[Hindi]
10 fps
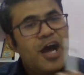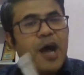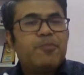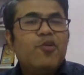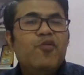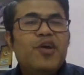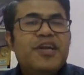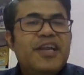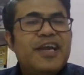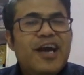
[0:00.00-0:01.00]
आपको वर्क
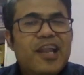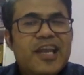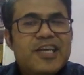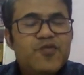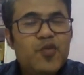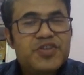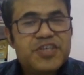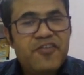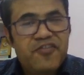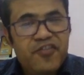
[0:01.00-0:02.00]
डन निकालना है इस फोर्स
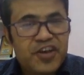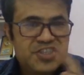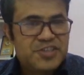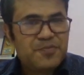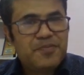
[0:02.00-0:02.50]
का फर्स्ट